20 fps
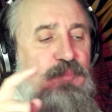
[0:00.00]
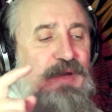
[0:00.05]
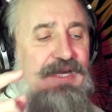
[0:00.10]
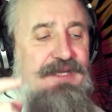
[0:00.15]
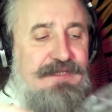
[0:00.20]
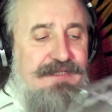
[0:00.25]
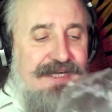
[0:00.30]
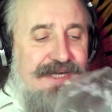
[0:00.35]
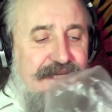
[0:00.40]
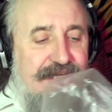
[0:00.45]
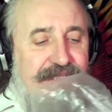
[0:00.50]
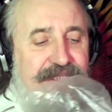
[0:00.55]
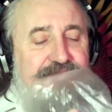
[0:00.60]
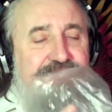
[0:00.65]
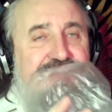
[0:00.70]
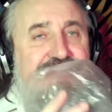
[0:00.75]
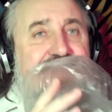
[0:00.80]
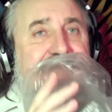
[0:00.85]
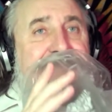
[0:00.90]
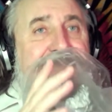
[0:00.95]

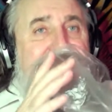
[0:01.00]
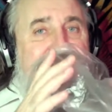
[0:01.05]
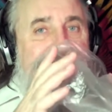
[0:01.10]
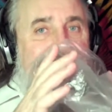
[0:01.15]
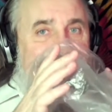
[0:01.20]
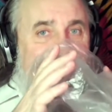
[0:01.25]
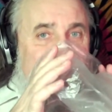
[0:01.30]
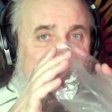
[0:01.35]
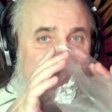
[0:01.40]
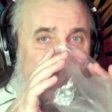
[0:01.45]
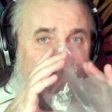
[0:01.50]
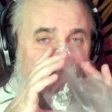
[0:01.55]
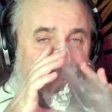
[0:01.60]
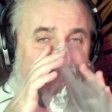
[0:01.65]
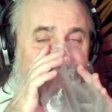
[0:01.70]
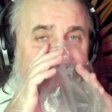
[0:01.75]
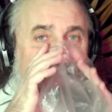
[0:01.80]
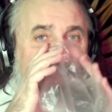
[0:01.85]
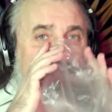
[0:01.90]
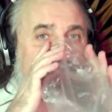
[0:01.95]
полиэтиленовый и
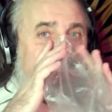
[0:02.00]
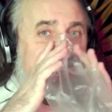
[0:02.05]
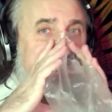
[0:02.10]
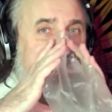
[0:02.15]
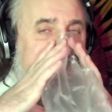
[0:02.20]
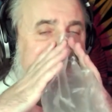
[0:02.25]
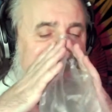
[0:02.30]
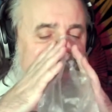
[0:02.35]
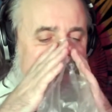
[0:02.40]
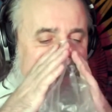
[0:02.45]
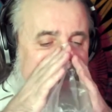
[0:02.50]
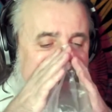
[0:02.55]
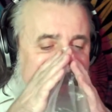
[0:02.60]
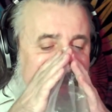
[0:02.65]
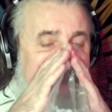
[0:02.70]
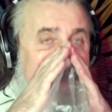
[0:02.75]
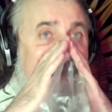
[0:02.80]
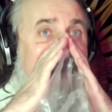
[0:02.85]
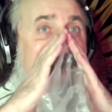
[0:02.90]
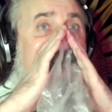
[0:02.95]
заставляете
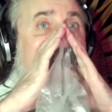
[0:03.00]
человека